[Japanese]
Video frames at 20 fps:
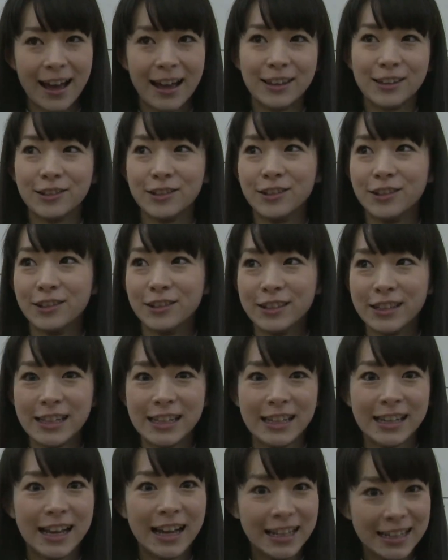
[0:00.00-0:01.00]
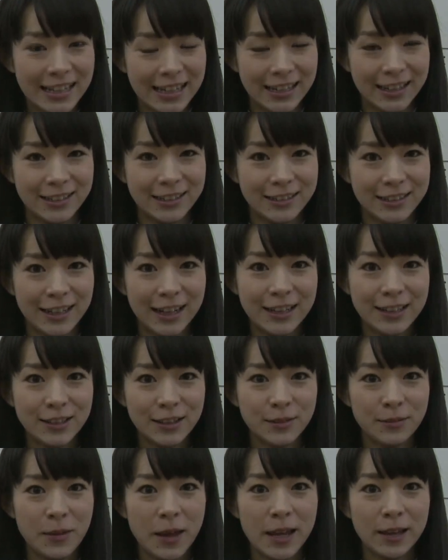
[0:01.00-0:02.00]
あのいかに
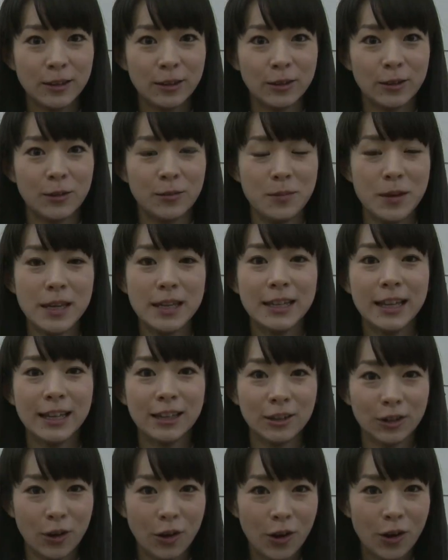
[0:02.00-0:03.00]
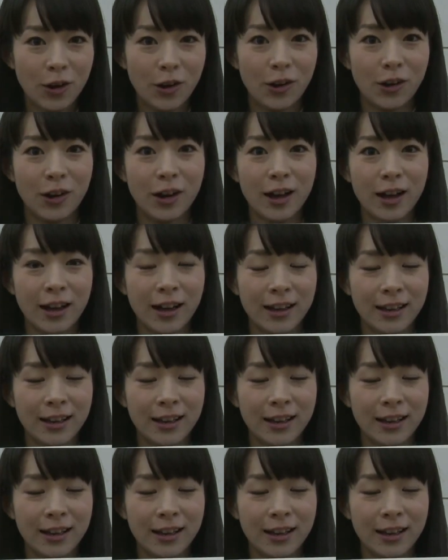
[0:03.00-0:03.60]
クラスメートのみんなと